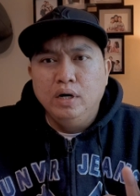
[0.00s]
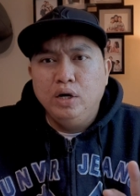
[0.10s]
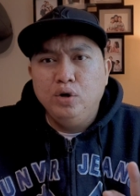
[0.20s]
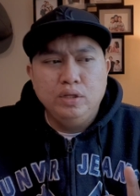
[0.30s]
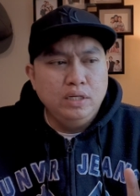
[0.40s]

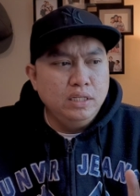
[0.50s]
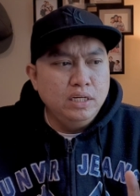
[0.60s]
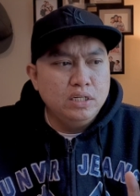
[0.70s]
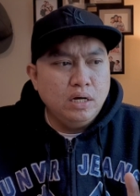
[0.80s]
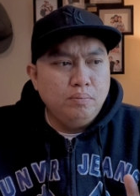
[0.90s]
Yun, hindi
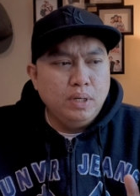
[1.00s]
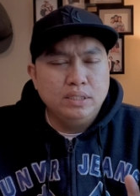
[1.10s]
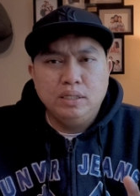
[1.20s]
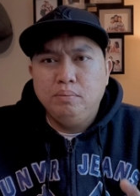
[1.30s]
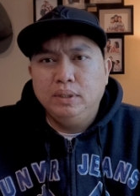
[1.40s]
siya
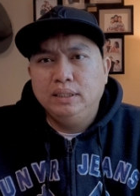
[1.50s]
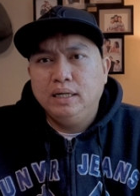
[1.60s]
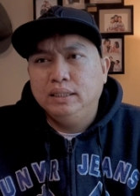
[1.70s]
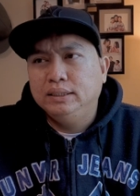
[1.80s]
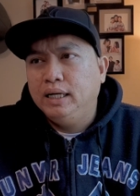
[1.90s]

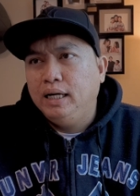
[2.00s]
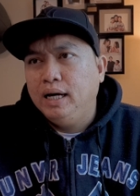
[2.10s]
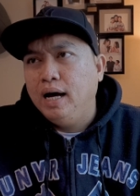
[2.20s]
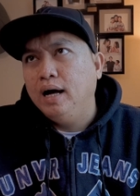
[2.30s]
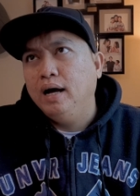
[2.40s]
basta-basta kasi
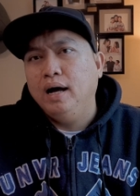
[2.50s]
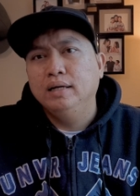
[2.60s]
uh,